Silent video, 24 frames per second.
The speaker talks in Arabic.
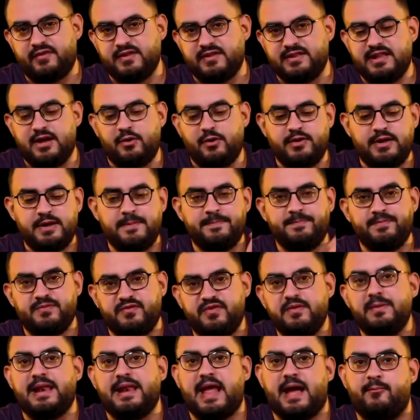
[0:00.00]
في الدوري
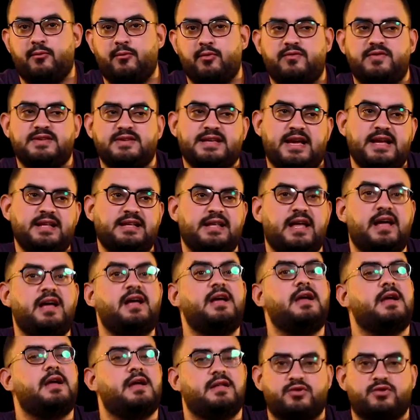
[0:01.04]
في ملعبه فساعتها